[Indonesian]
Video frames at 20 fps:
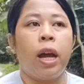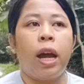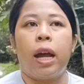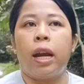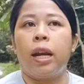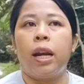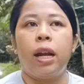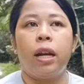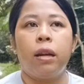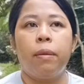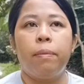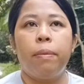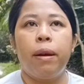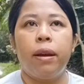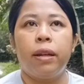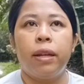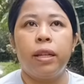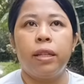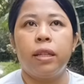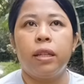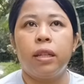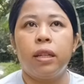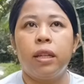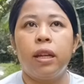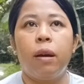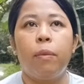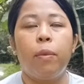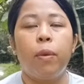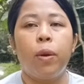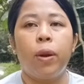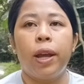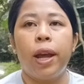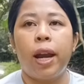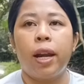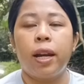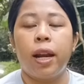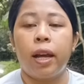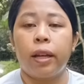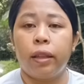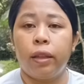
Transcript: karena ada badai jadi nggak boleh ada